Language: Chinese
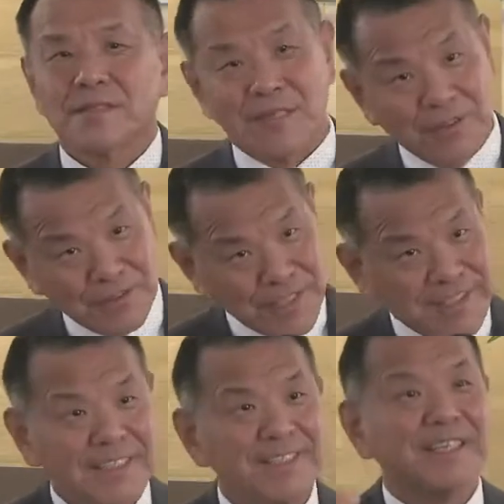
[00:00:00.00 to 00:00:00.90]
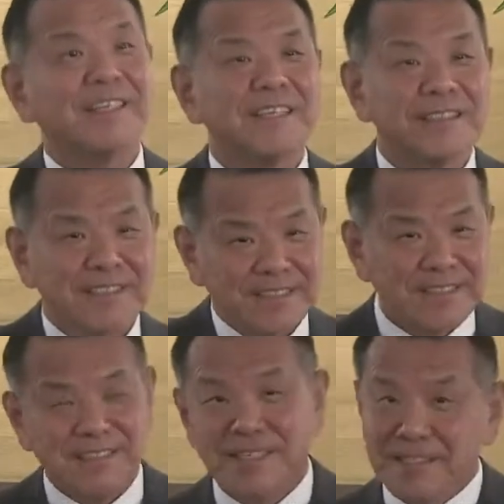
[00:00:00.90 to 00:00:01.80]
然后呢，很简单。
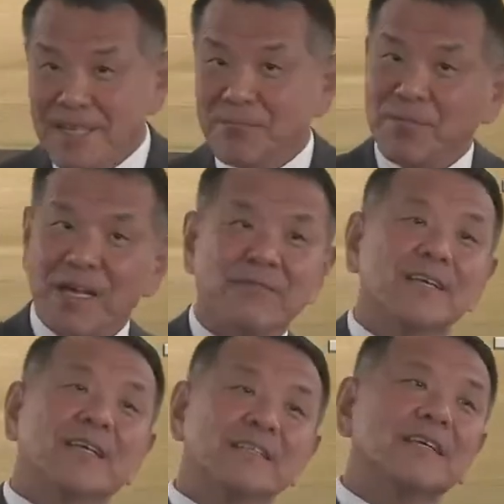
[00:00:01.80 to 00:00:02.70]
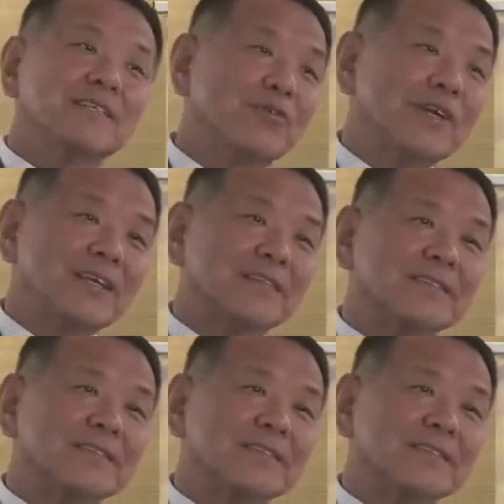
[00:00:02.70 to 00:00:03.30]
仍然盼望也是在教会里，